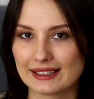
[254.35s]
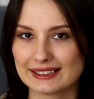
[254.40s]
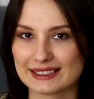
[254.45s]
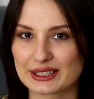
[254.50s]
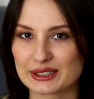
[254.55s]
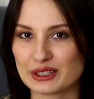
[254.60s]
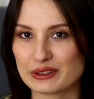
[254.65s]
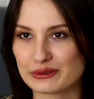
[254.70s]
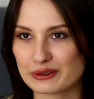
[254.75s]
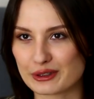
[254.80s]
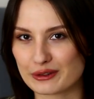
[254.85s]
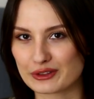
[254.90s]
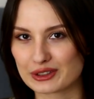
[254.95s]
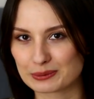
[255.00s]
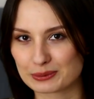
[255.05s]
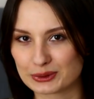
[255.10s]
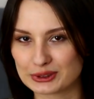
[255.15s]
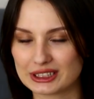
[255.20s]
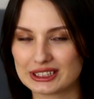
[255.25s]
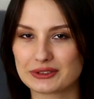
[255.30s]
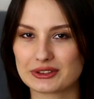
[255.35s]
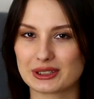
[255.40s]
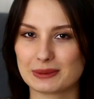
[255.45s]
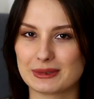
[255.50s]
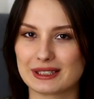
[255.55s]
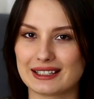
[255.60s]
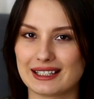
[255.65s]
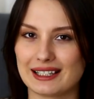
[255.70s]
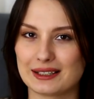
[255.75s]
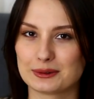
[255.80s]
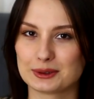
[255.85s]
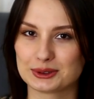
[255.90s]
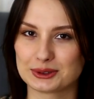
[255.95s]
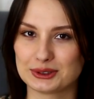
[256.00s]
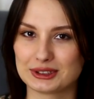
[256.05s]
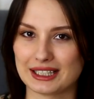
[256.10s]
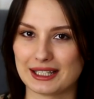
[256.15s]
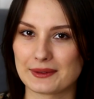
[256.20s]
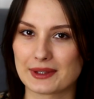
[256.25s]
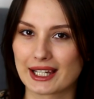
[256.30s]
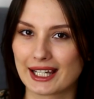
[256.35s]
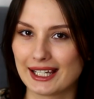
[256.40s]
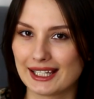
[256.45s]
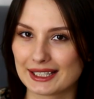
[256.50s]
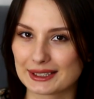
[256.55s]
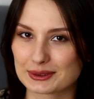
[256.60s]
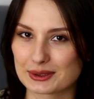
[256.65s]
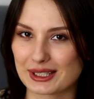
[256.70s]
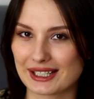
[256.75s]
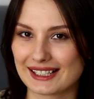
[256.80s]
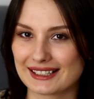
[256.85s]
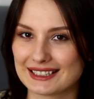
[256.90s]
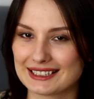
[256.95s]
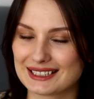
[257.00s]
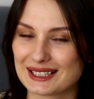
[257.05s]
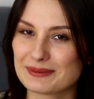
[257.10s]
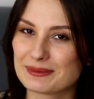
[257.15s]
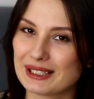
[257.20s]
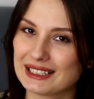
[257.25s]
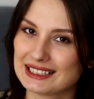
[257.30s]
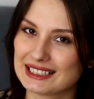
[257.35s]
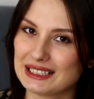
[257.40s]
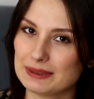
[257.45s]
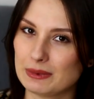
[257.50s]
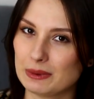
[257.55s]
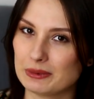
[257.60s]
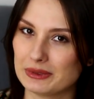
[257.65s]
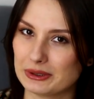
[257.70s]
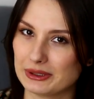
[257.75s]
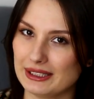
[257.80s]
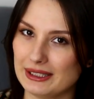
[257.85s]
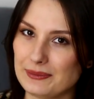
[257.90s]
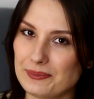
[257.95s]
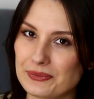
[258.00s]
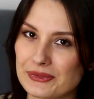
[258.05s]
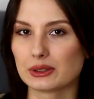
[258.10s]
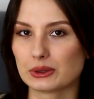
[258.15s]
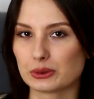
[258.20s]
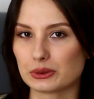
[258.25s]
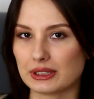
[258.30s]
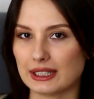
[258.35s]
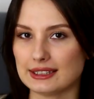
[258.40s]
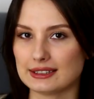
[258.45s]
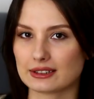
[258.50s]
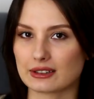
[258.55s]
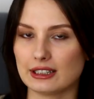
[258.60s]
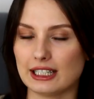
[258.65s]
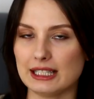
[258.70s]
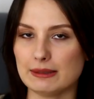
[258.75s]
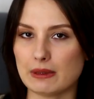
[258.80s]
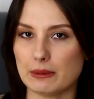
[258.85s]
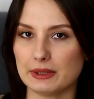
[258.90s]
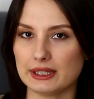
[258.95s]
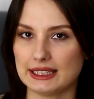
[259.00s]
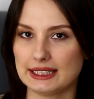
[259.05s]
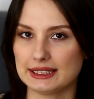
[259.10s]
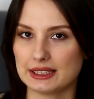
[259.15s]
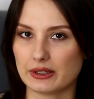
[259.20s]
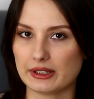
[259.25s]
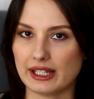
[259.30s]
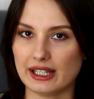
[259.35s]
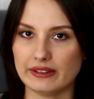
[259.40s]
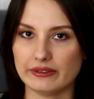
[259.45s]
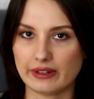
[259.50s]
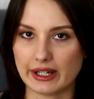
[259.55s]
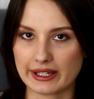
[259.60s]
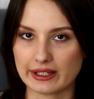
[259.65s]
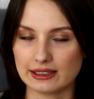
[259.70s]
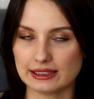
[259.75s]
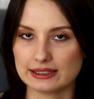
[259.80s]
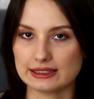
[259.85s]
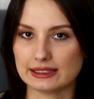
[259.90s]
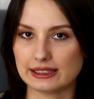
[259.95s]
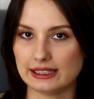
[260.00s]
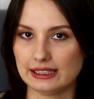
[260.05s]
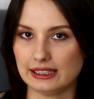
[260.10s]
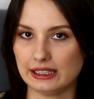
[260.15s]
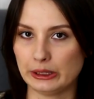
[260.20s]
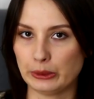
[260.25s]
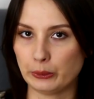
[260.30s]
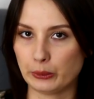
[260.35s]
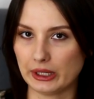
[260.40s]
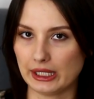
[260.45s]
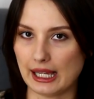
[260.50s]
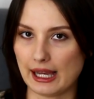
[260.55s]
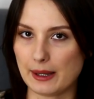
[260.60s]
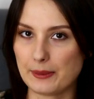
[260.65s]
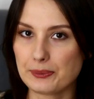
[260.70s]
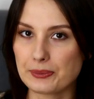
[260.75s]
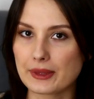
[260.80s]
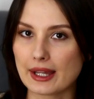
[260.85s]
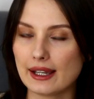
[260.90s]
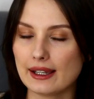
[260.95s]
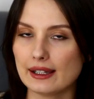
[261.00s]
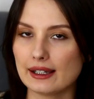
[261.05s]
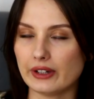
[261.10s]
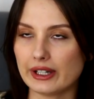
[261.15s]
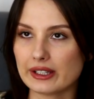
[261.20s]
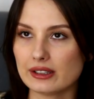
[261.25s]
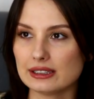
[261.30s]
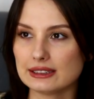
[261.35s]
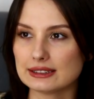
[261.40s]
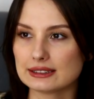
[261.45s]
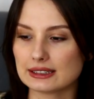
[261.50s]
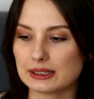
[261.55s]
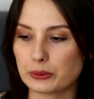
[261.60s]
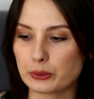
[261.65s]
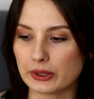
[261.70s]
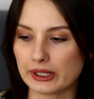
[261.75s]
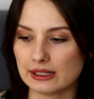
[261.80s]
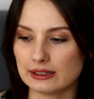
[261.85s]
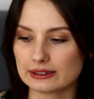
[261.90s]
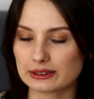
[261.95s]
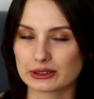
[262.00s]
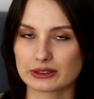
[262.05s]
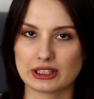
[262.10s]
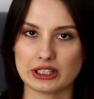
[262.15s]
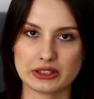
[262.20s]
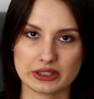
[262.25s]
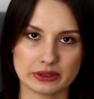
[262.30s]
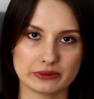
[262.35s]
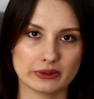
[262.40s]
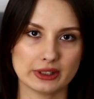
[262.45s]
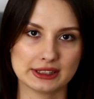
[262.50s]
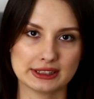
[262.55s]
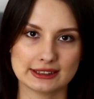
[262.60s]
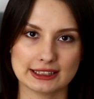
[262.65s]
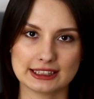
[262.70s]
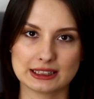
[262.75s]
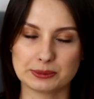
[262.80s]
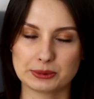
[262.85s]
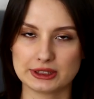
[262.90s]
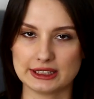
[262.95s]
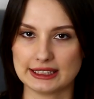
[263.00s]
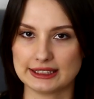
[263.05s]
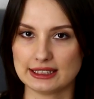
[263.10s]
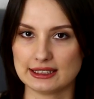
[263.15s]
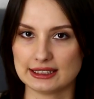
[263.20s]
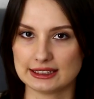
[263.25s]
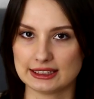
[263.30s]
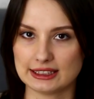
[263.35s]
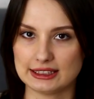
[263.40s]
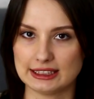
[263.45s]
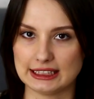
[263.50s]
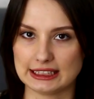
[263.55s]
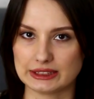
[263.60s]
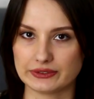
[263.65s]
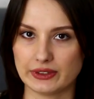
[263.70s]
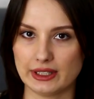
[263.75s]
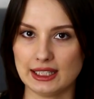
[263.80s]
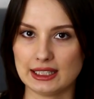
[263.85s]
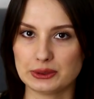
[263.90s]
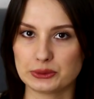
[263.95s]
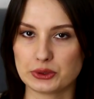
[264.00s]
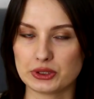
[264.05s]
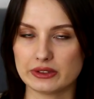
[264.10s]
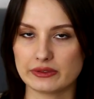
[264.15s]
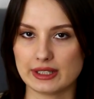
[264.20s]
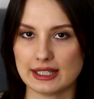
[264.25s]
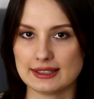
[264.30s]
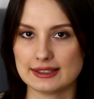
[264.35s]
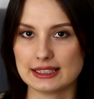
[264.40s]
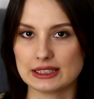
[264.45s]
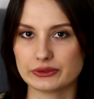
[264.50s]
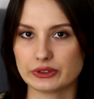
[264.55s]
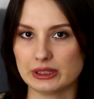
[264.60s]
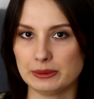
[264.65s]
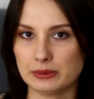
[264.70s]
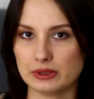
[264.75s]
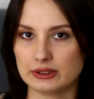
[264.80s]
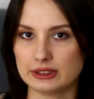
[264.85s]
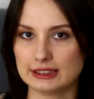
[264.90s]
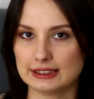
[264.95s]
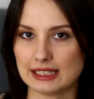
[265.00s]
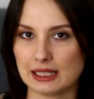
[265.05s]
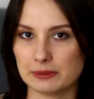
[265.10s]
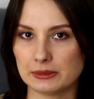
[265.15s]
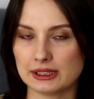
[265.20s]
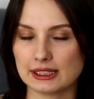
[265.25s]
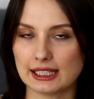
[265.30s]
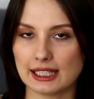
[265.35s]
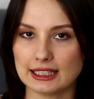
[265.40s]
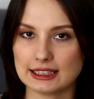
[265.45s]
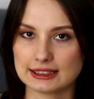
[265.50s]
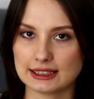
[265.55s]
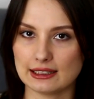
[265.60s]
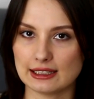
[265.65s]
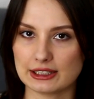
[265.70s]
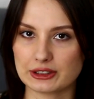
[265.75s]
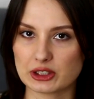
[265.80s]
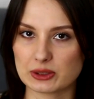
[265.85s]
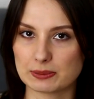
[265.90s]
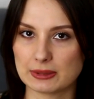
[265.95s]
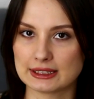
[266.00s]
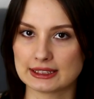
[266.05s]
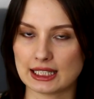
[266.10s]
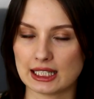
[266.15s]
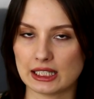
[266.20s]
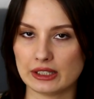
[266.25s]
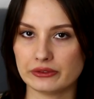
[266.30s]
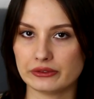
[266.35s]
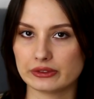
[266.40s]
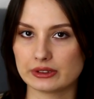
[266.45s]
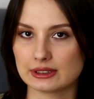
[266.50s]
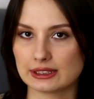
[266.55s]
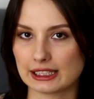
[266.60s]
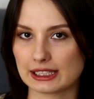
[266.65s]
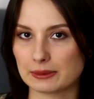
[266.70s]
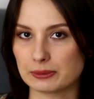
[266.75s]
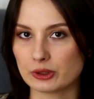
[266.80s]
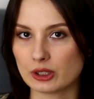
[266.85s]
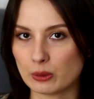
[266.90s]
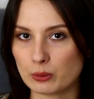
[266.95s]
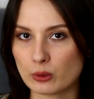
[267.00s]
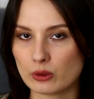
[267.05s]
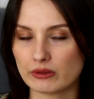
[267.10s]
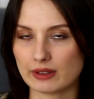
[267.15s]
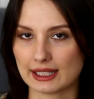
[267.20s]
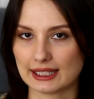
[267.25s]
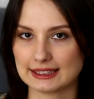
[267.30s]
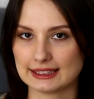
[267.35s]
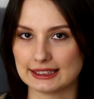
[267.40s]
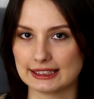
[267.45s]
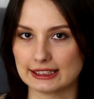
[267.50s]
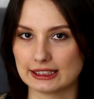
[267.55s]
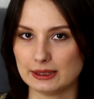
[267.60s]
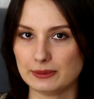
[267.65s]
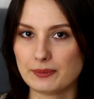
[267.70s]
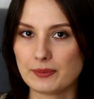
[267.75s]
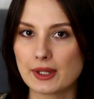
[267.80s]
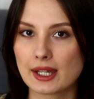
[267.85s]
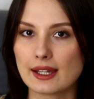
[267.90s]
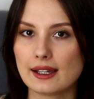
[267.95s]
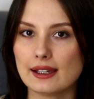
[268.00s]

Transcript: na nowo wzbudzić w sobie te uczucia, które kiedyś tam między nimi były. Tutaj z kolei mamy historię Violet i Willa. Violet i Will to też są właśnie tacy przyjaciele z dzieciństwa, którzy wraz ze swoimi rodzicami każde lato spędzali w takim domku wakacyjnym.